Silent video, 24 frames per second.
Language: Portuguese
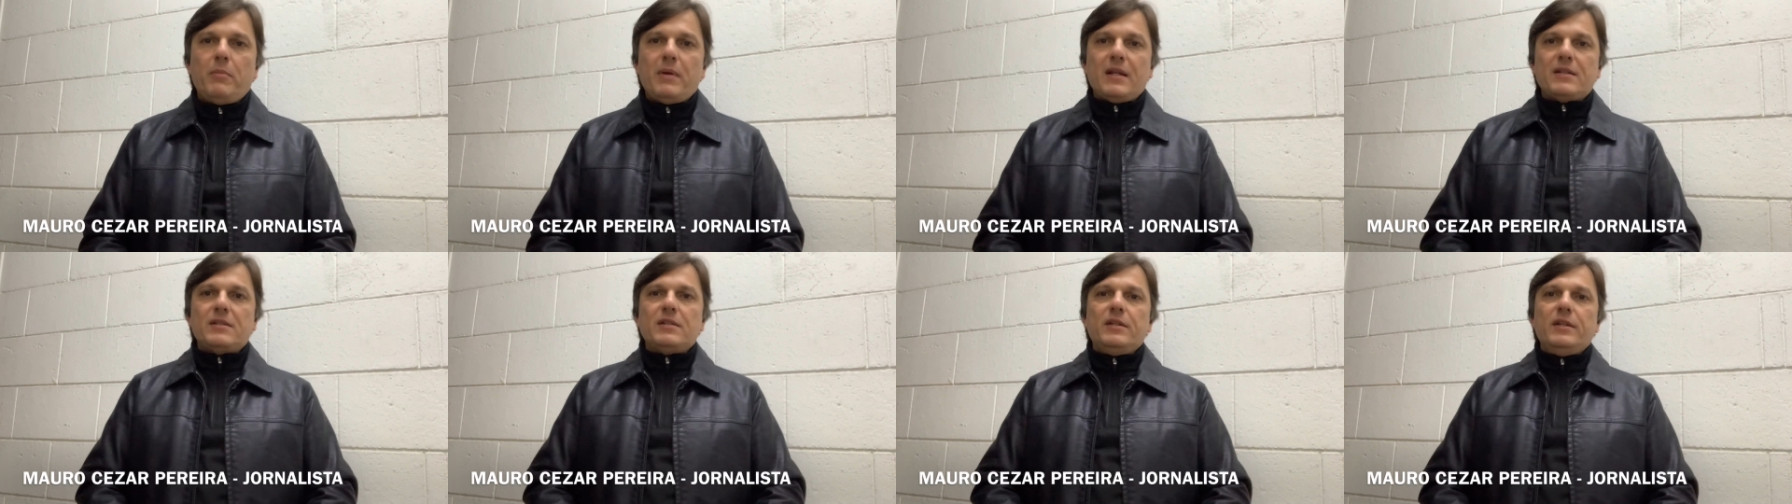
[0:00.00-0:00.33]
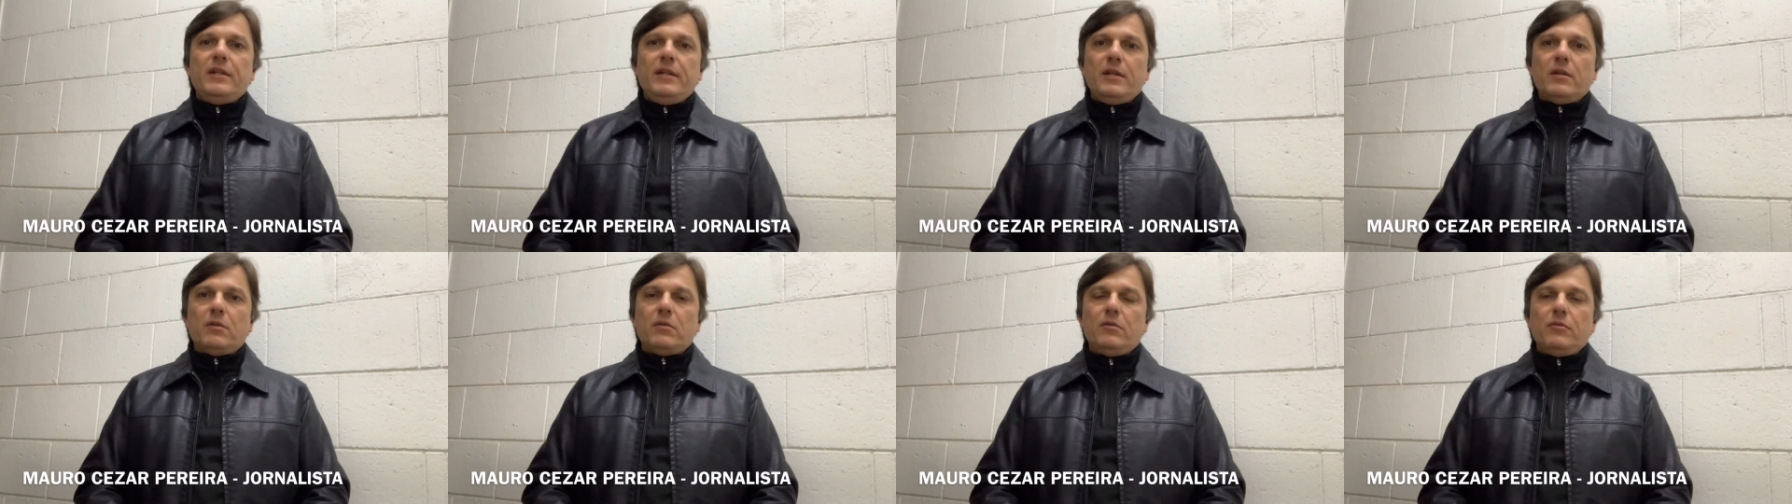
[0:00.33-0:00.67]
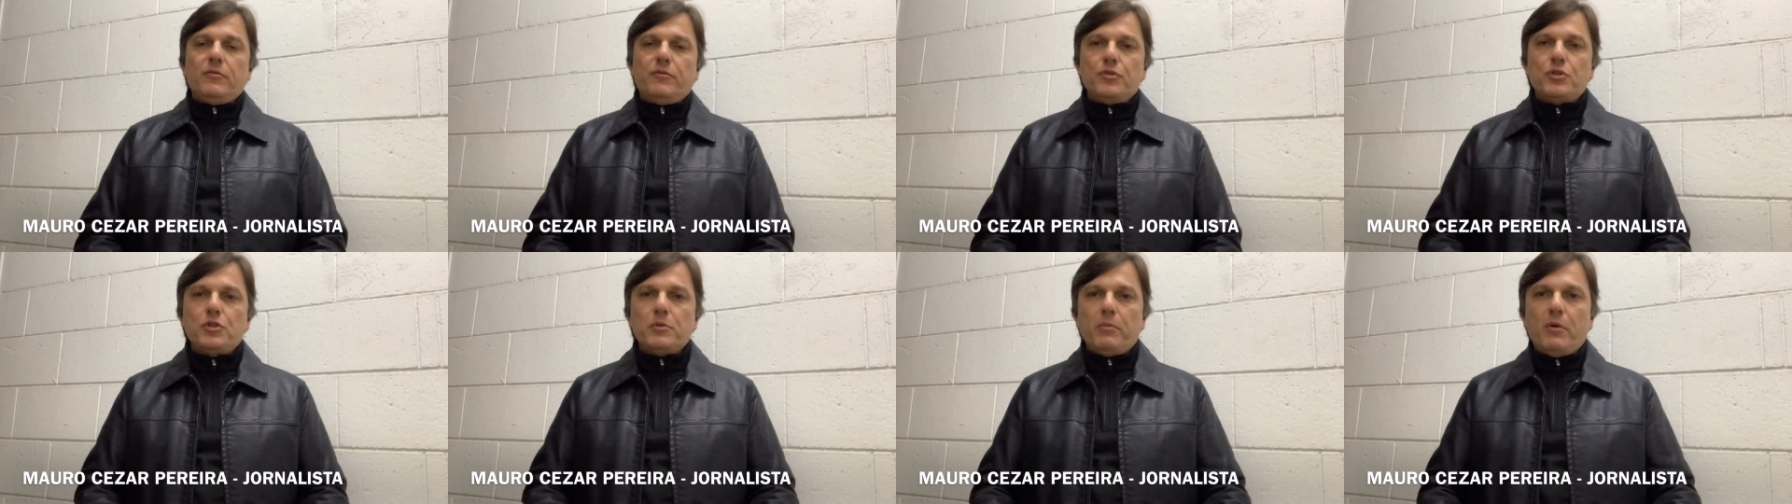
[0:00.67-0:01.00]
brasileiro, do
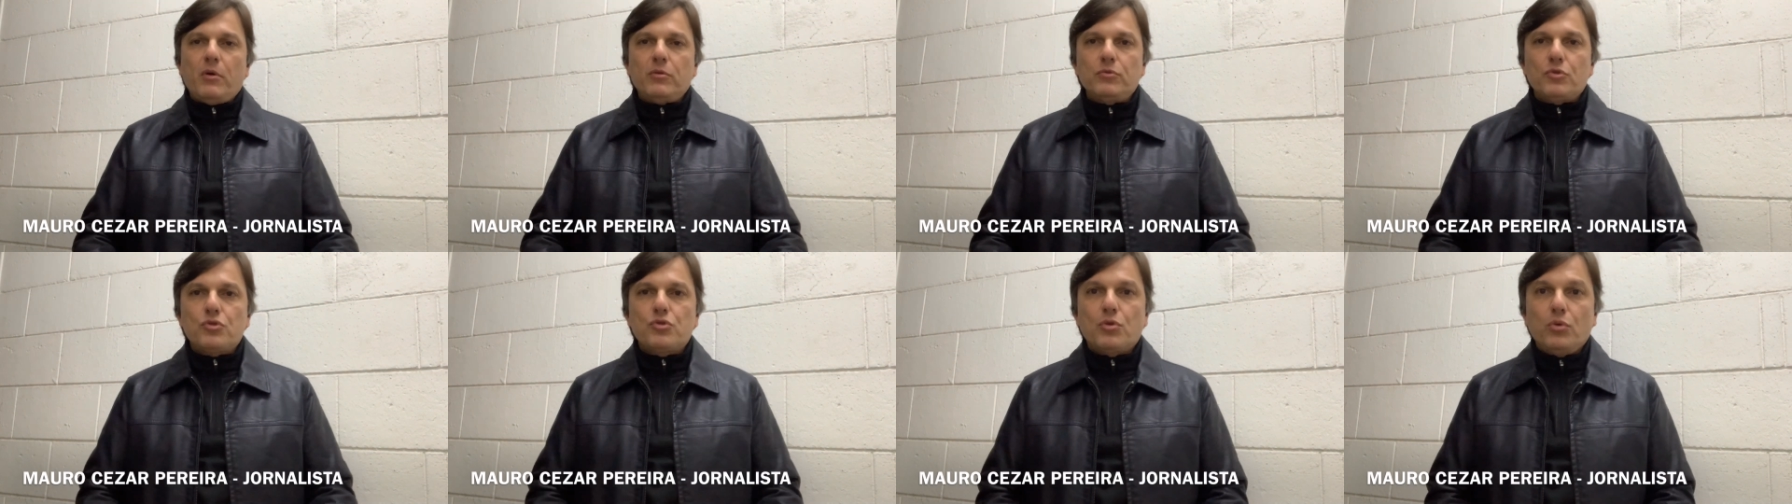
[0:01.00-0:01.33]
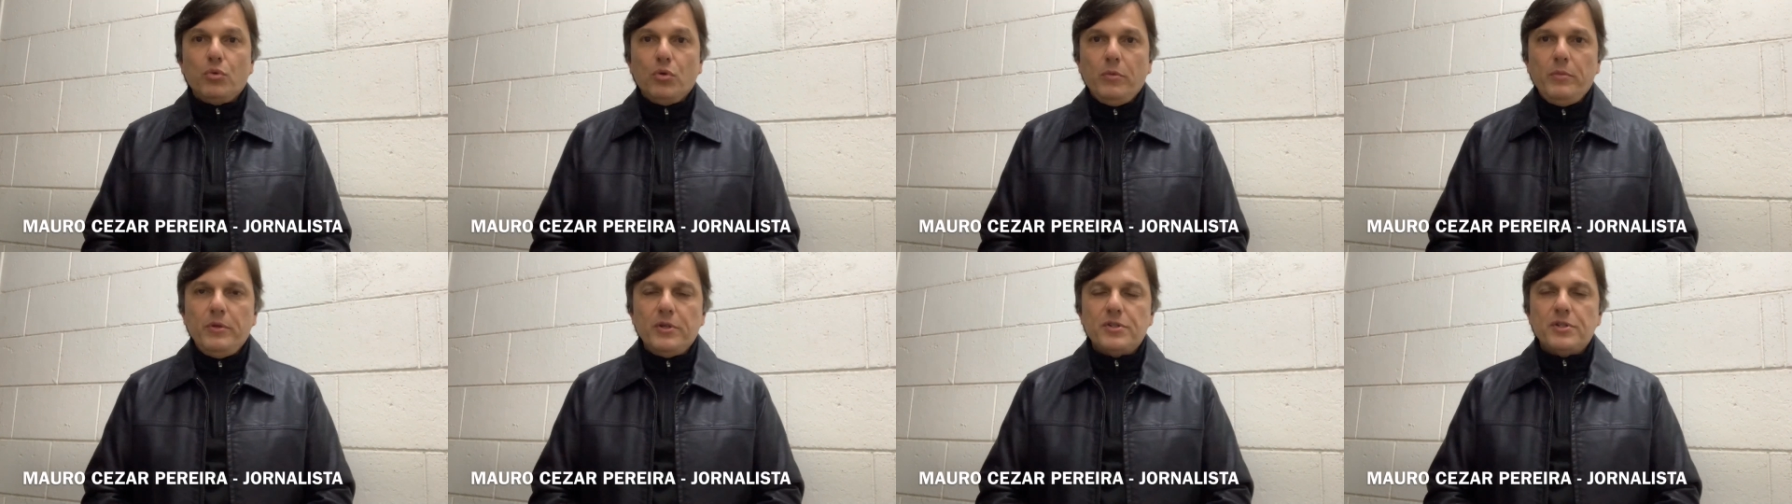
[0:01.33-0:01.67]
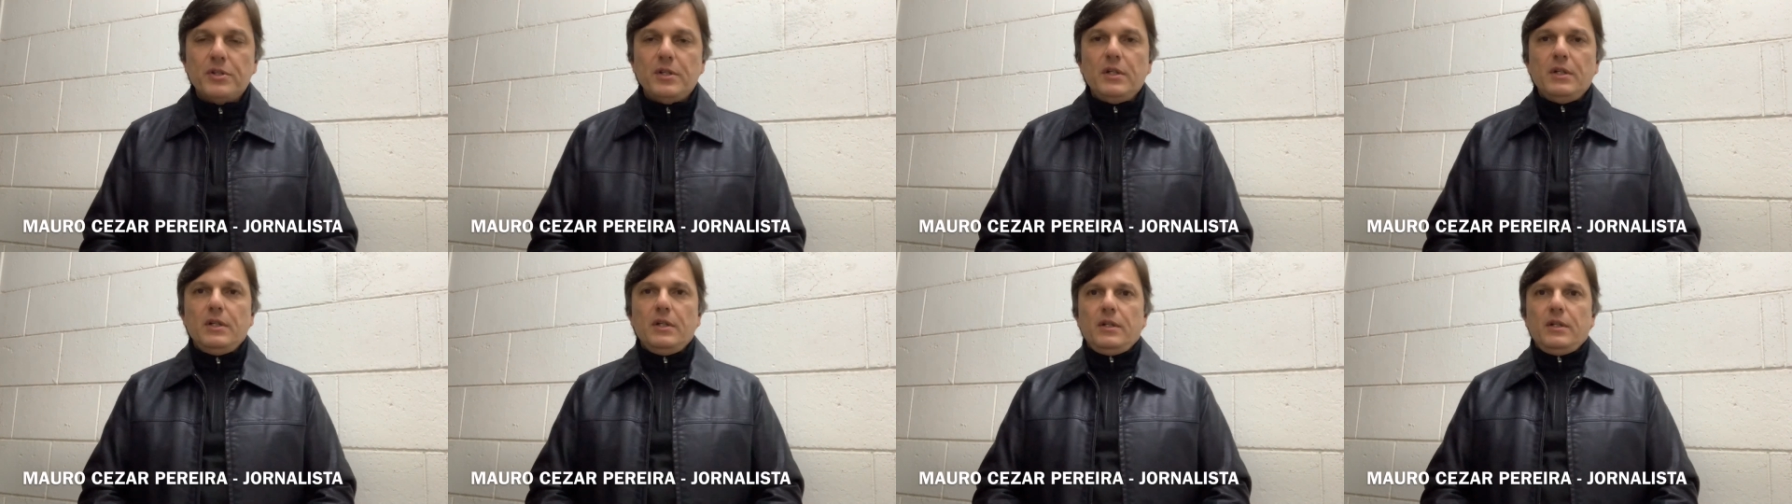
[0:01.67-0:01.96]
futebol dos clubes,